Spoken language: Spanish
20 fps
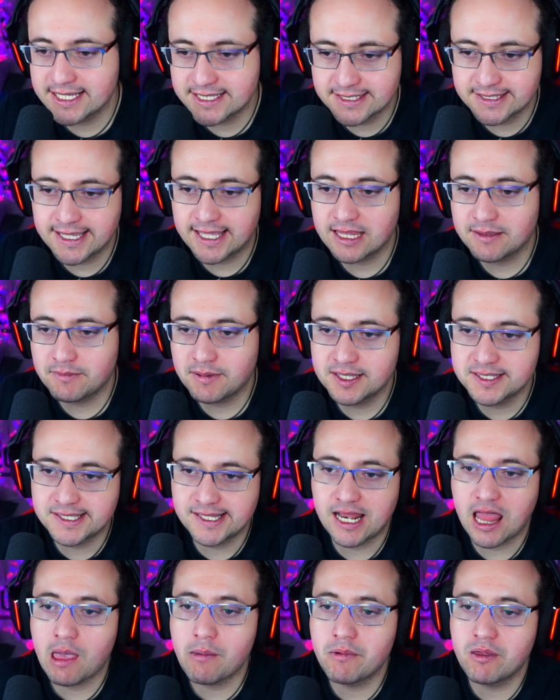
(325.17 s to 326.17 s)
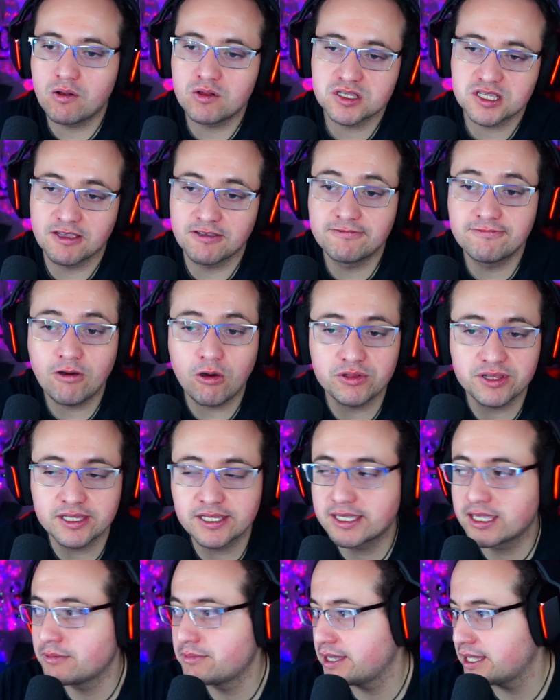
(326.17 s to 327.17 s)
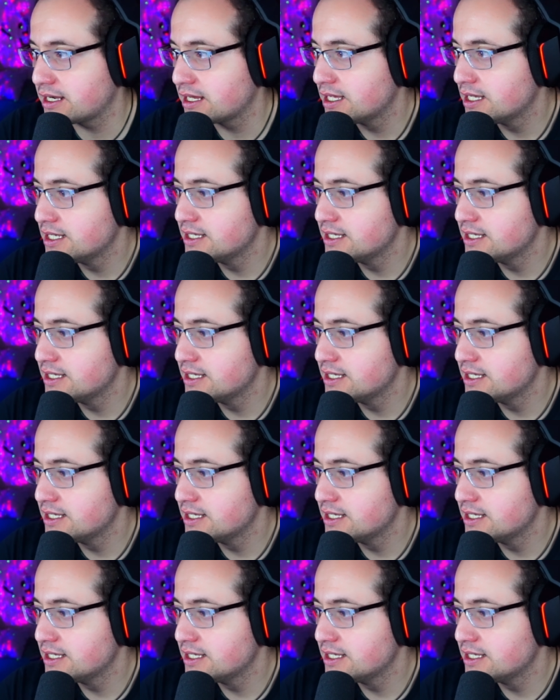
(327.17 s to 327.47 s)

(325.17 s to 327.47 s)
es nada más y nada menos que Foden, que bien,